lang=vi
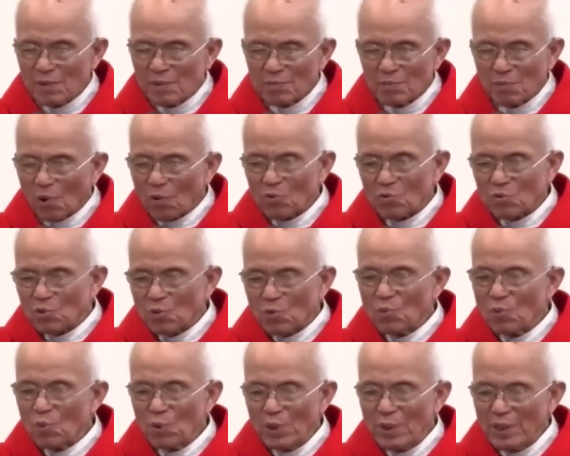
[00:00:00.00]
một
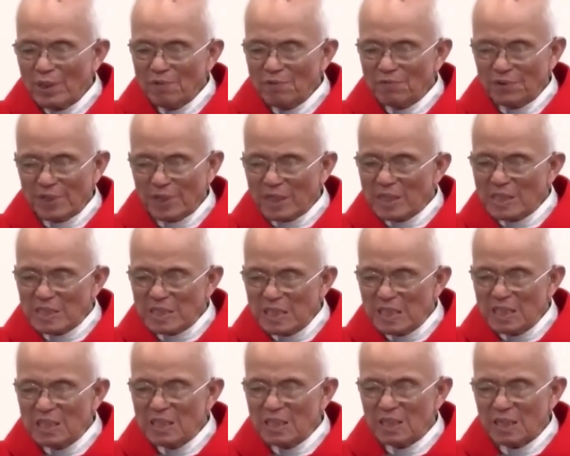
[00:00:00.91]
trung quý viễn
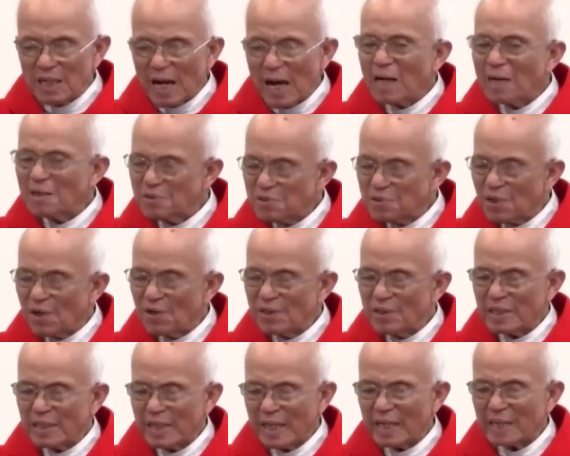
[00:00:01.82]
chinh ăn chơi
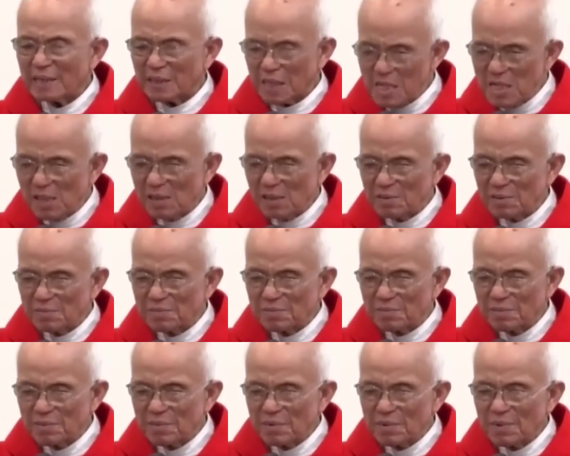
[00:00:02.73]
khét tiếng
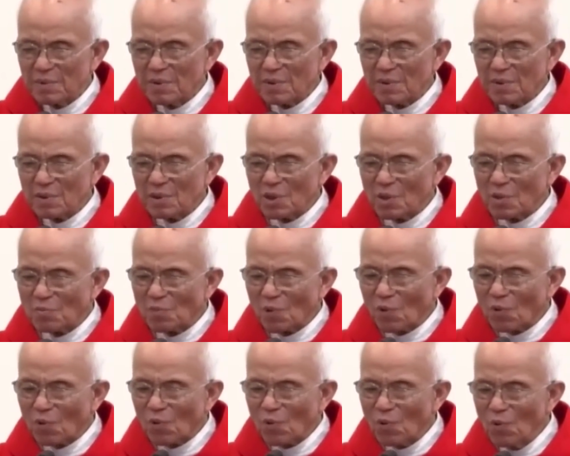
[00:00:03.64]
được
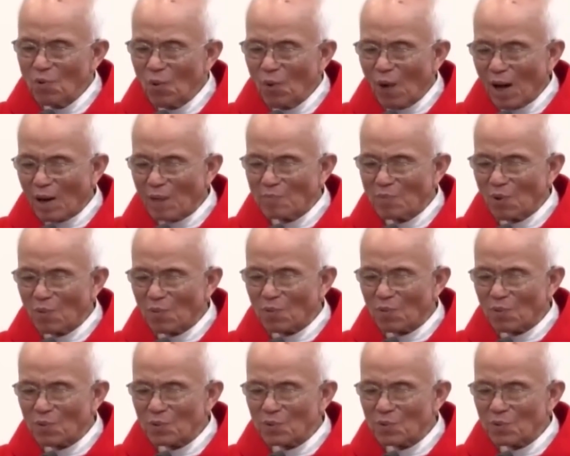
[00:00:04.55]
một cứu ngoạn mục
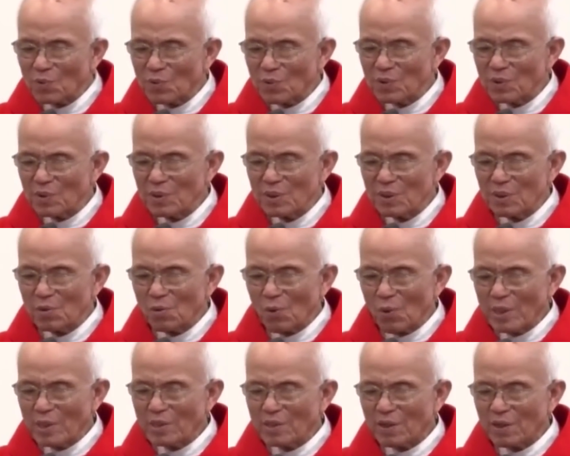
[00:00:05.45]
của Chúa
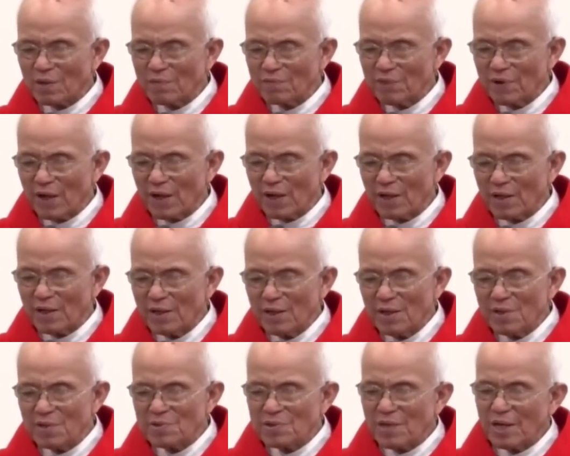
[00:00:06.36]
quay trở về
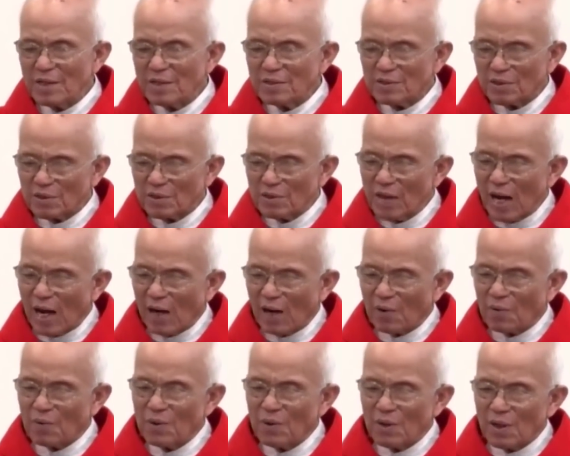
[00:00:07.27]
chết tử
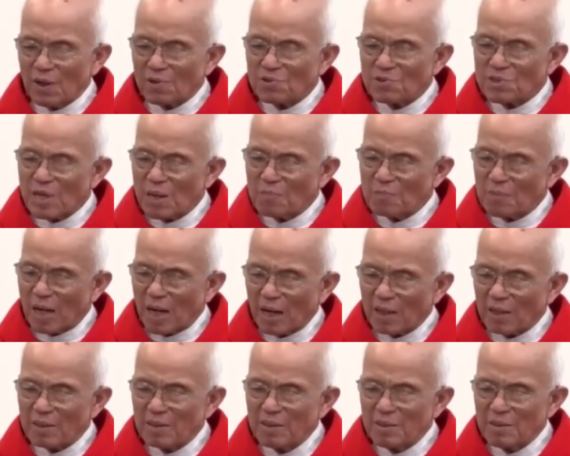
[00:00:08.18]
đạo ở sa mạc
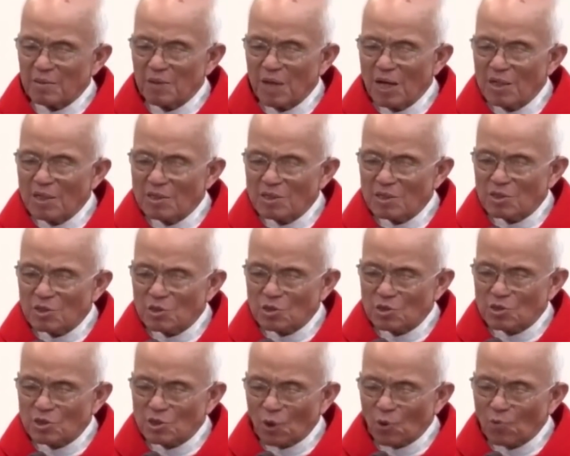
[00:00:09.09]
ở
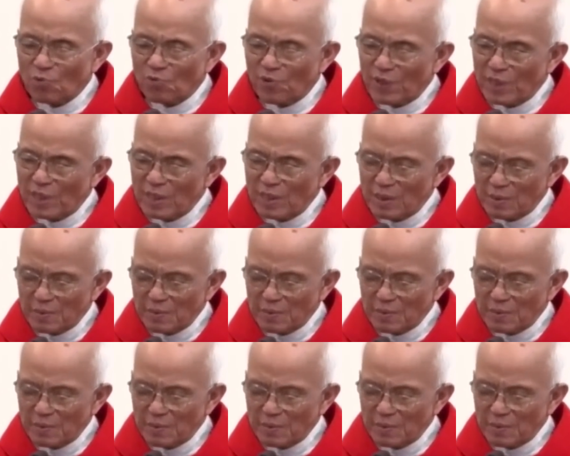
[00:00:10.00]
châu Phi.